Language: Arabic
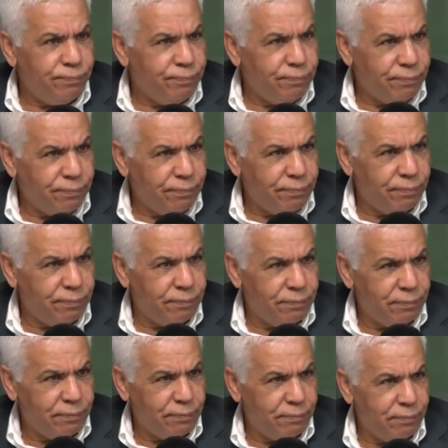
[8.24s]
هل الدوله
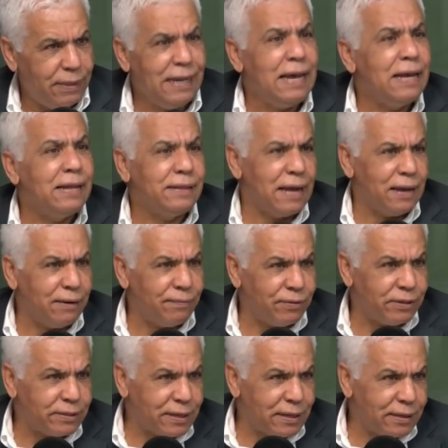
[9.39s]
اليوم لا ينتهي
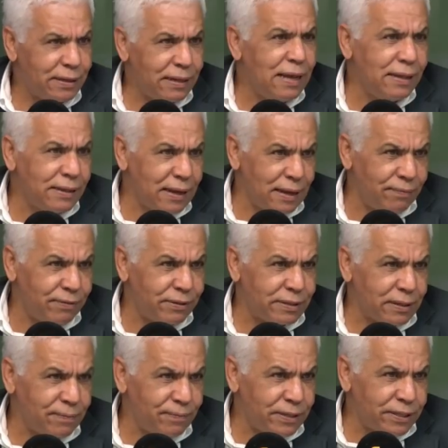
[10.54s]
الفساد لا ينتهي الفساد
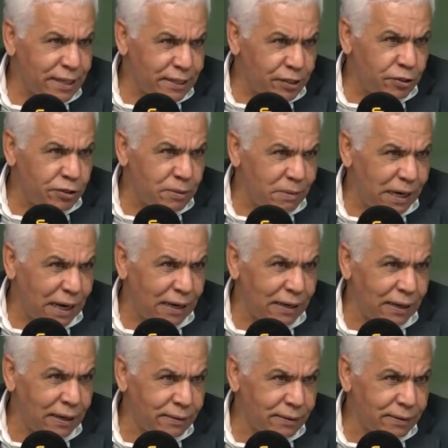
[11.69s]
الفساد جزء من
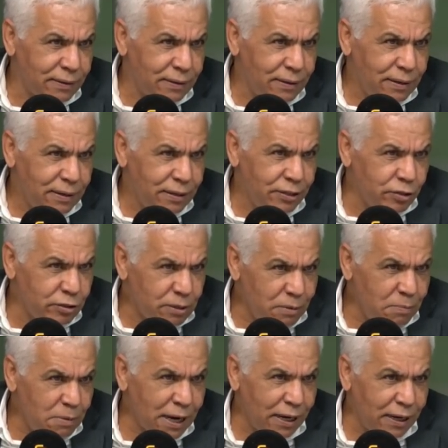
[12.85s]
الحياه جزء من
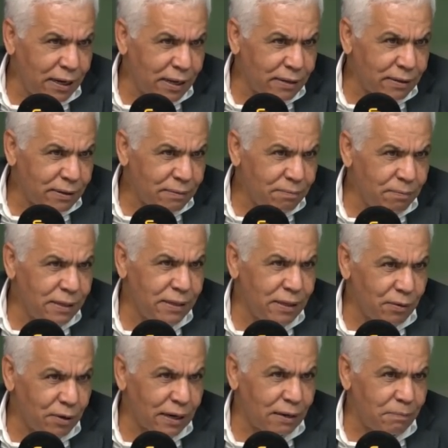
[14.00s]
الماكينات من
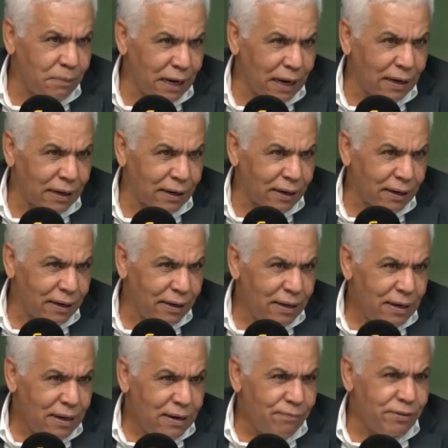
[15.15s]
الدوران من الحركه
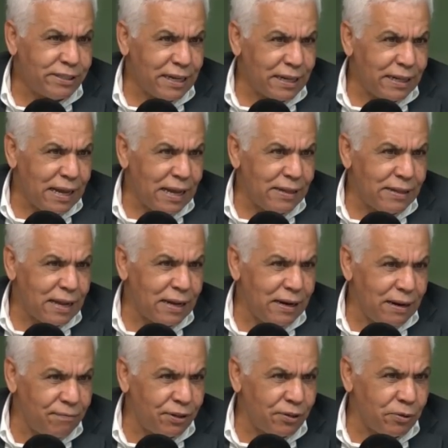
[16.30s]
الفساد لا ينتهي لا
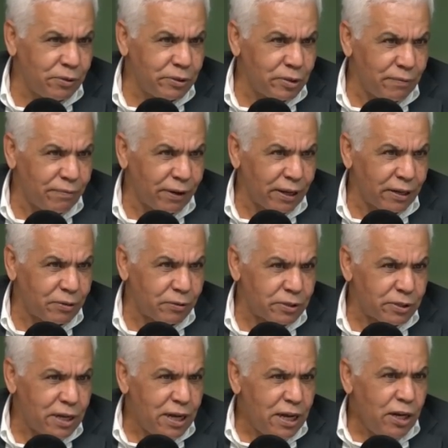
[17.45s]
في تونس ولا في غير تونس
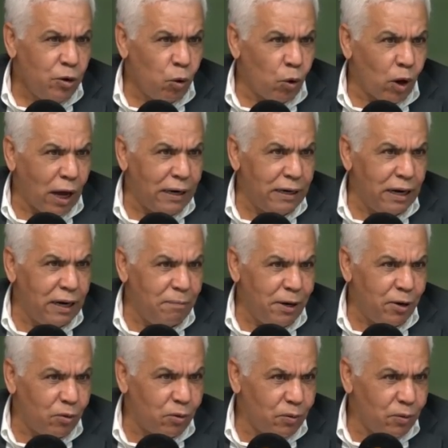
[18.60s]
نقلل منه